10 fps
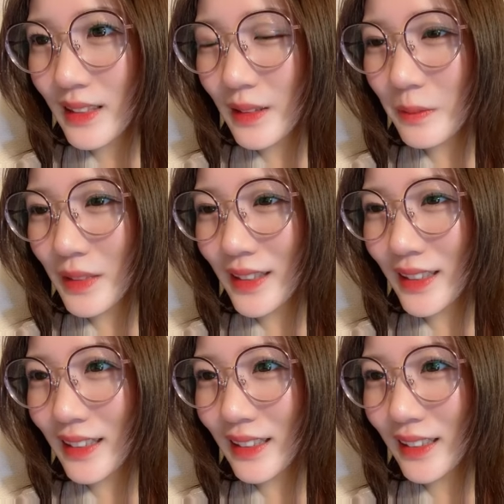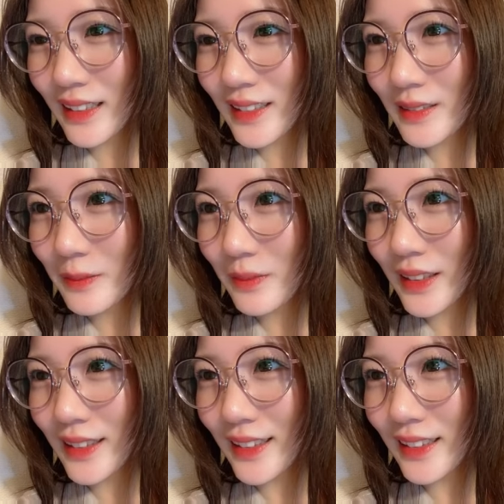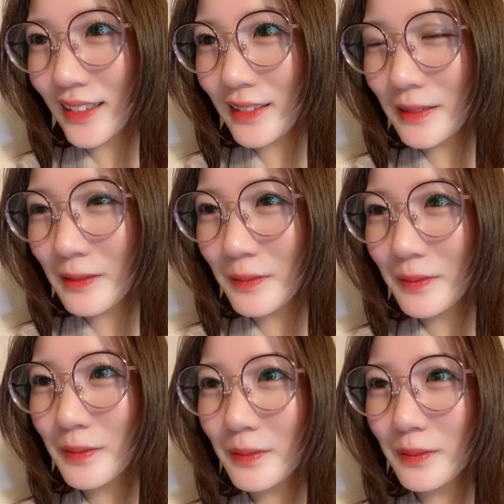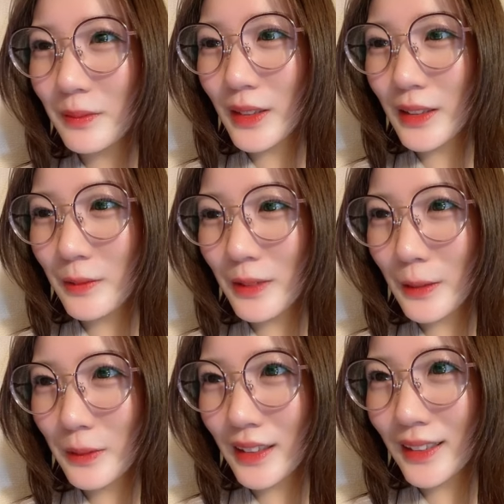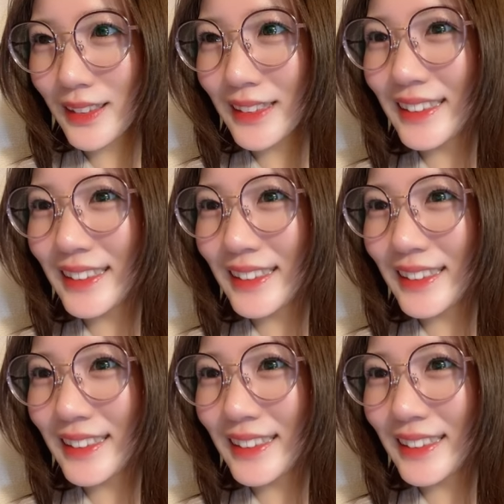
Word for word: じゃあまたねみんなみんなバイバイ